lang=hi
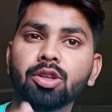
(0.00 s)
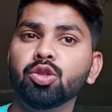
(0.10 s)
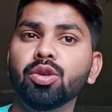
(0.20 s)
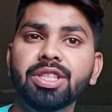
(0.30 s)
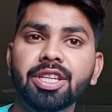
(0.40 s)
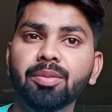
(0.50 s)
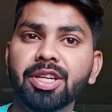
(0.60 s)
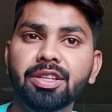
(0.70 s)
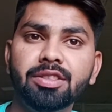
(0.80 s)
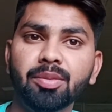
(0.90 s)
जो
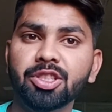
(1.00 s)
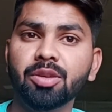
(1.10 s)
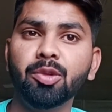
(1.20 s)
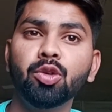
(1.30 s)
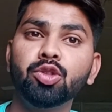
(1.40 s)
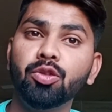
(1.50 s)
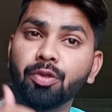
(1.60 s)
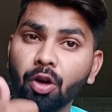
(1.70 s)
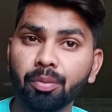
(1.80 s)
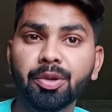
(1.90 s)
इंटरमीडिएट सेमेस्टर में हो जो
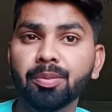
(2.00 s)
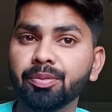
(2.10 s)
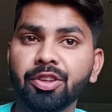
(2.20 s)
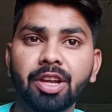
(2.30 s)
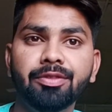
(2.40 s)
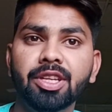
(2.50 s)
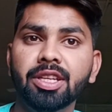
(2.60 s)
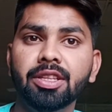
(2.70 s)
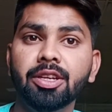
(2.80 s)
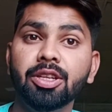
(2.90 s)
फॉर्म भी फिलअप
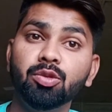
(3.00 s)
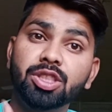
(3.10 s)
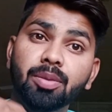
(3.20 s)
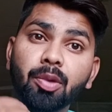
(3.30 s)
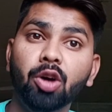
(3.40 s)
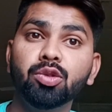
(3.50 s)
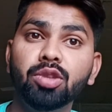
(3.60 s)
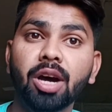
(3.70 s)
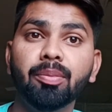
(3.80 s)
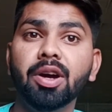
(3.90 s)
किए थे उसके
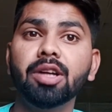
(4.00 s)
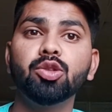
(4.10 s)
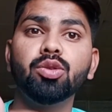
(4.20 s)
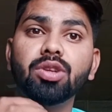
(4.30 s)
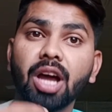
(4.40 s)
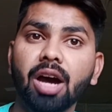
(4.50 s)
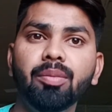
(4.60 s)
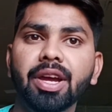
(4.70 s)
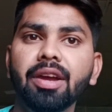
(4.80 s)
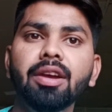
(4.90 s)
बावजूद आपका जो
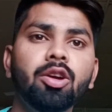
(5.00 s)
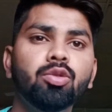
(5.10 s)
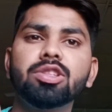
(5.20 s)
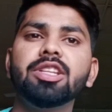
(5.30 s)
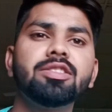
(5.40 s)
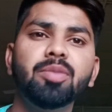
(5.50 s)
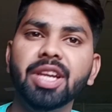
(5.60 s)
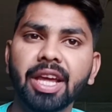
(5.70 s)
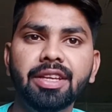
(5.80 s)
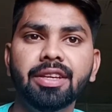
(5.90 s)
नाम है उस लिस्ट में
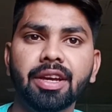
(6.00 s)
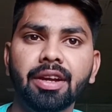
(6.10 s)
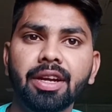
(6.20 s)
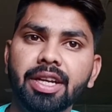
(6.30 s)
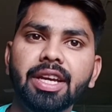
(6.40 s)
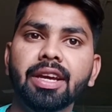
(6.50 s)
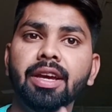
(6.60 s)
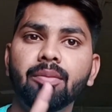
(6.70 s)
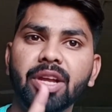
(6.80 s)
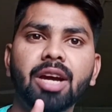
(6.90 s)
नहीं है ठीक है
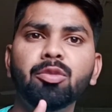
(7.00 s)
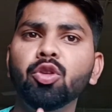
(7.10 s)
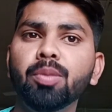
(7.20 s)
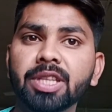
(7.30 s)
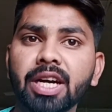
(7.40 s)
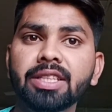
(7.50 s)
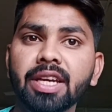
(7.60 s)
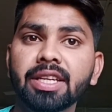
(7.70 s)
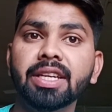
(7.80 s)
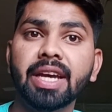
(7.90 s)
मैंने आप लोगों को बता
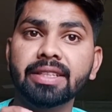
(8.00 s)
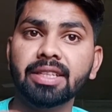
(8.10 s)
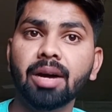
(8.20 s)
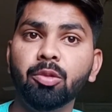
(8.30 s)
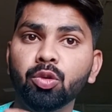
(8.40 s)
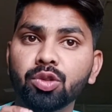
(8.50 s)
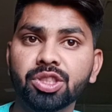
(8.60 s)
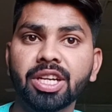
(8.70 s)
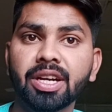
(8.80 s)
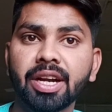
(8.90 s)
दिया कि कैसे आप लोगों को
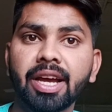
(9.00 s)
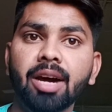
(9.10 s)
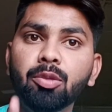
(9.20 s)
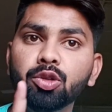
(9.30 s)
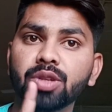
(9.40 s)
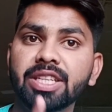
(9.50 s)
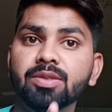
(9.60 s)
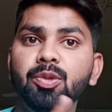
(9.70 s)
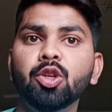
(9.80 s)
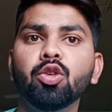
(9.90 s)
चेक करना है आप लोग जो है
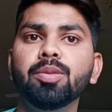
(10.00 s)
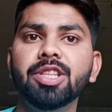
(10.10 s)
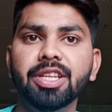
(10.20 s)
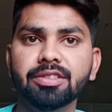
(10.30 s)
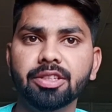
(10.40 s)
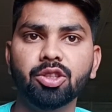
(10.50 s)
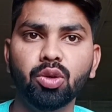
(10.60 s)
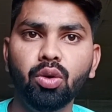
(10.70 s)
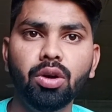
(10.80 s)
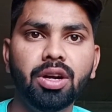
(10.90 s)
इस वीडियो को भी देख सकते
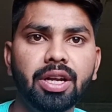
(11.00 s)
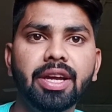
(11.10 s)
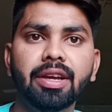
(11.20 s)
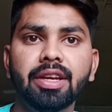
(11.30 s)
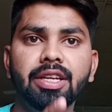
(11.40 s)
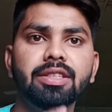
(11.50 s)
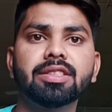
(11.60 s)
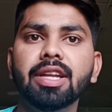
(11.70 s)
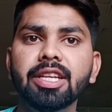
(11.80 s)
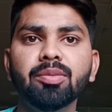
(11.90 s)
हो ठीक है
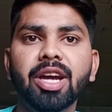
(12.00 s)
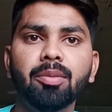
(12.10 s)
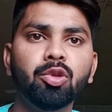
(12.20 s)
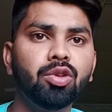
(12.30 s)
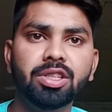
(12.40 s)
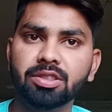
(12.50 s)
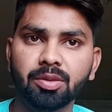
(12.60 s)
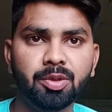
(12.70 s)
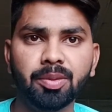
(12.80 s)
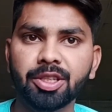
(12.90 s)
इसका लिंक मैं आप लोगों को
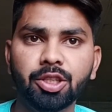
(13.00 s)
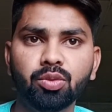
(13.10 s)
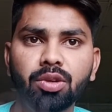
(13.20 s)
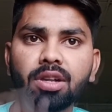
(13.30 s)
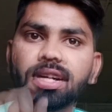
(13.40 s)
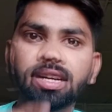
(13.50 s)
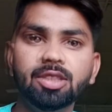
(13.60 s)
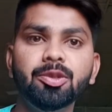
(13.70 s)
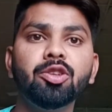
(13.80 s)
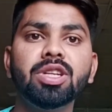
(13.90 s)
डिस्क्रिप्शन में दे दूंगा
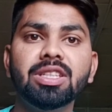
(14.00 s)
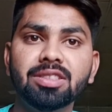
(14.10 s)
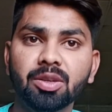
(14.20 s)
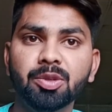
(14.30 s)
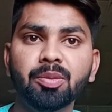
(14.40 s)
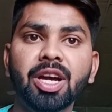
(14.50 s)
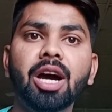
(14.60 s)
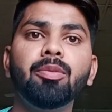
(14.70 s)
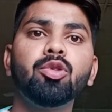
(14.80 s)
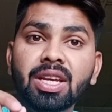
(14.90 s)
इस वीडियो के डिस्क्रिप्शन में
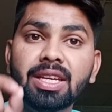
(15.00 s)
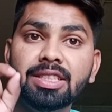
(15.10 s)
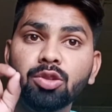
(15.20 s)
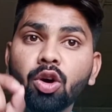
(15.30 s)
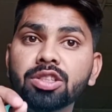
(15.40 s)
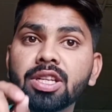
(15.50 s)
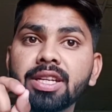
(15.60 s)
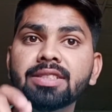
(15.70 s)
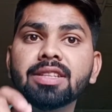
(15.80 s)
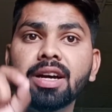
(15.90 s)
आप लोग इस हॉस्टल
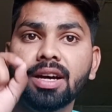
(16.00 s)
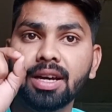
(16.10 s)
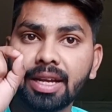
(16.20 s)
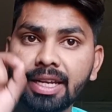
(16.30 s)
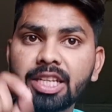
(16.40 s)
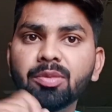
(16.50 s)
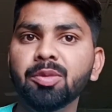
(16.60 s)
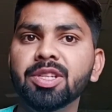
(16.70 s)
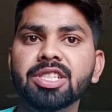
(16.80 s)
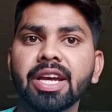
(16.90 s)
लिस्ट का लिंक
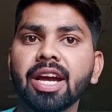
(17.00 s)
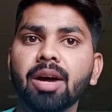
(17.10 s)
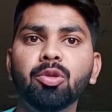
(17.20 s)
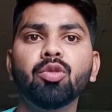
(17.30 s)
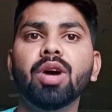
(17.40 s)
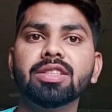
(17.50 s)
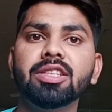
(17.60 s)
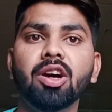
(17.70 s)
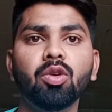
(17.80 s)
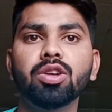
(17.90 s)
भी मिल जाएगा आप लोग वहाँ
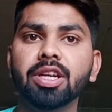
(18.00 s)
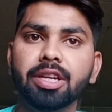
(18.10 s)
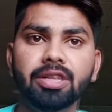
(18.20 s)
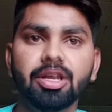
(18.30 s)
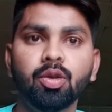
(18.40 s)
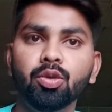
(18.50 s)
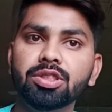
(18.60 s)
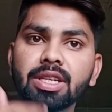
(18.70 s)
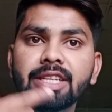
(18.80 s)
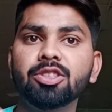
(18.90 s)
से डाउनलोड करके करके
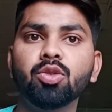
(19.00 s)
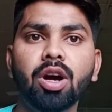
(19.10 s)
उस लिस्ट को